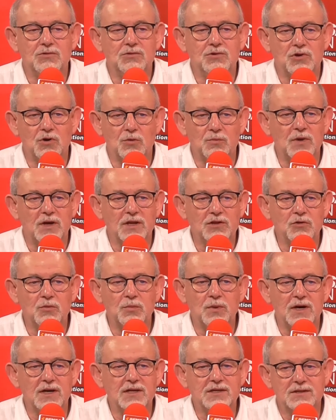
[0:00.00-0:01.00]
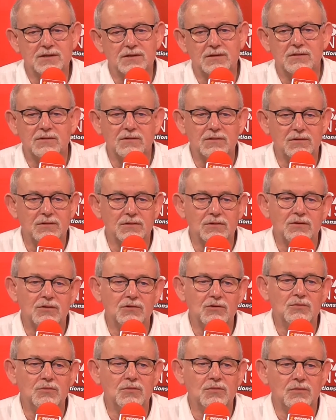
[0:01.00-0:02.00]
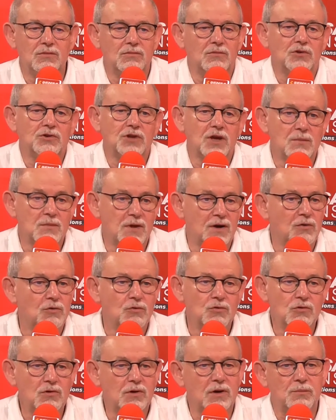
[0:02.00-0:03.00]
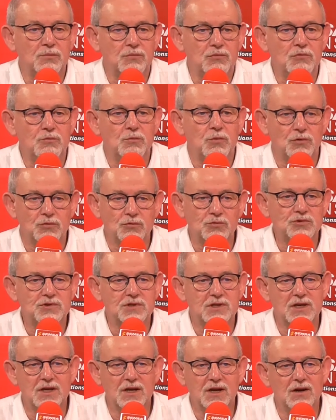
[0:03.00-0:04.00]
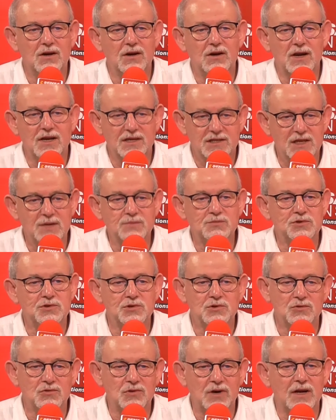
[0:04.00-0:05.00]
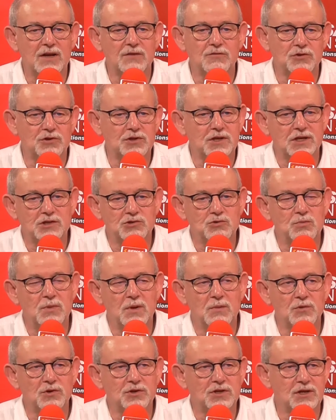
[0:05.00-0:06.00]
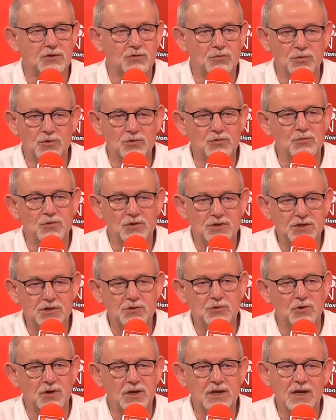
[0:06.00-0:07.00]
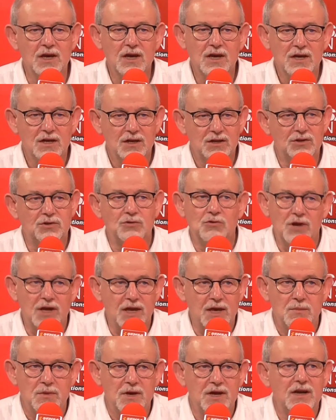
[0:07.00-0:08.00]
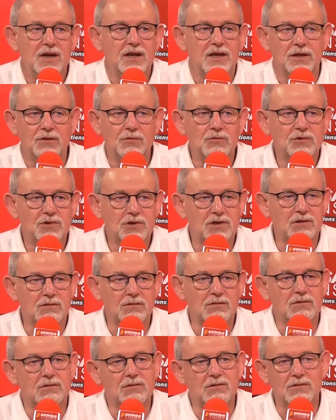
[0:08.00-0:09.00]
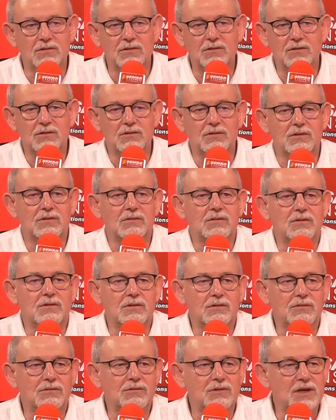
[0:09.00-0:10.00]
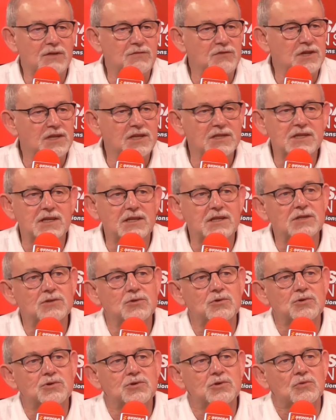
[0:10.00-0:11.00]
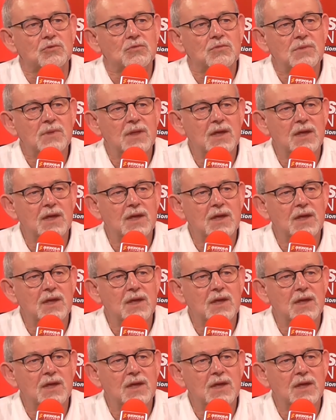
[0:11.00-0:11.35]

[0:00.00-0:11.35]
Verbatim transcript: à une campagne de presse, euh, le André Malraux a pu prononcer l'inscription à l'inventaire supplémentaire au monument historique de la gabelle et donc euh, éviter sa destruction.